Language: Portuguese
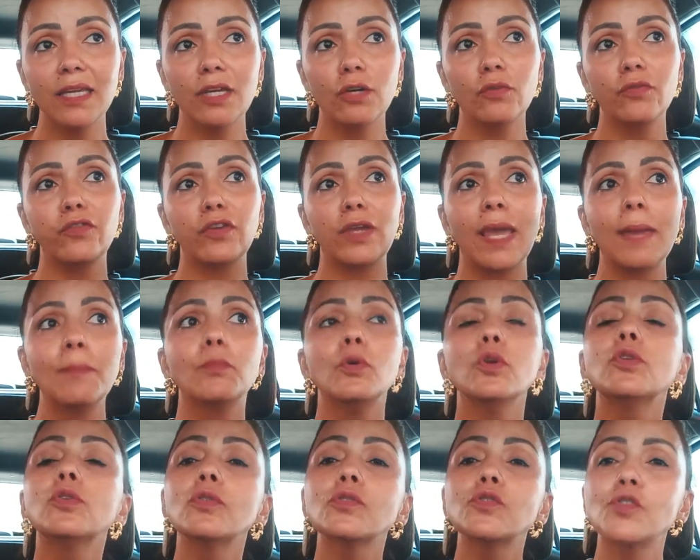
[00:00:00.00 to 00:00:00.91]
Eu fiquei
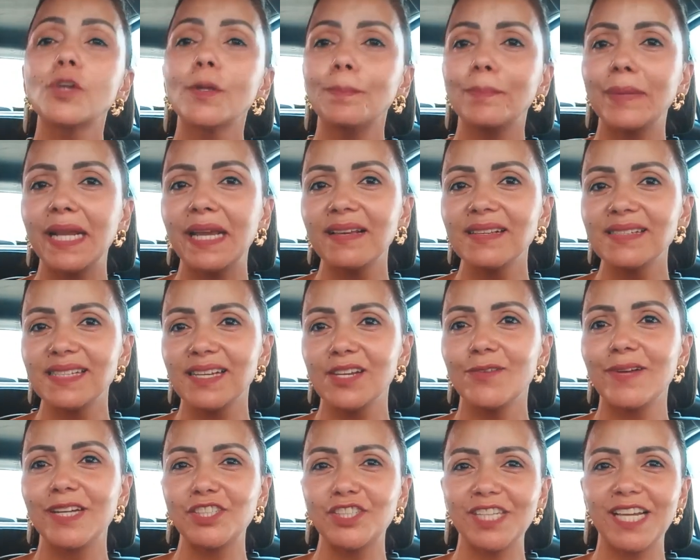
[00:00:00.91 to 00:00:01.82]
muito surpresa,
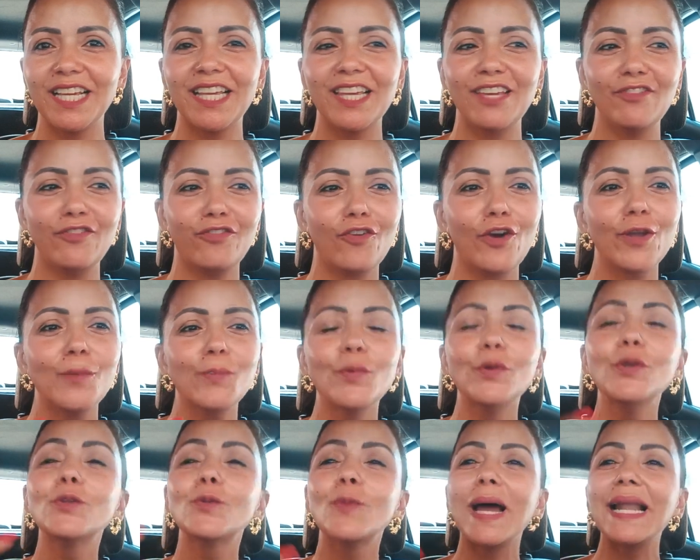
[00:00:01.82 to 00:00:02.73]
eu achei que foi
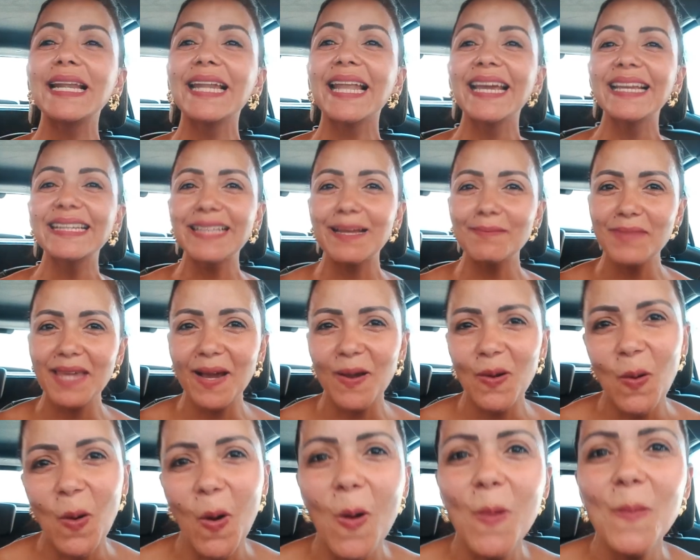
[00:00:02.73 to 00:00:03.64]
muito além da minha
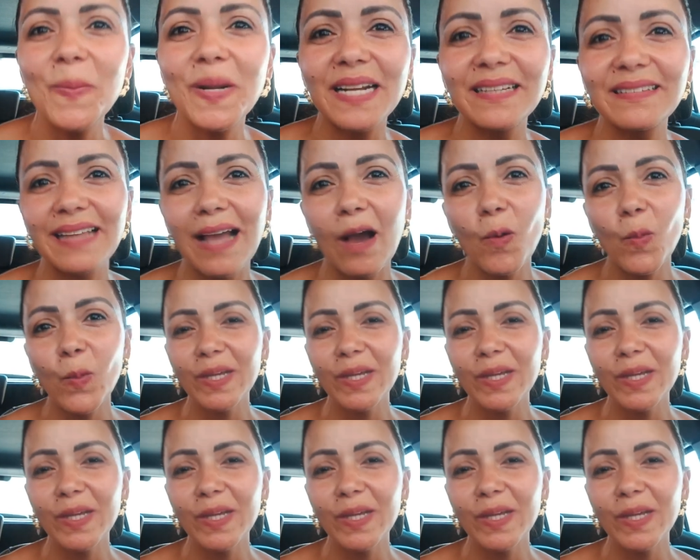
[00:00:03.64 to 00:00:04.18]
compra, tá?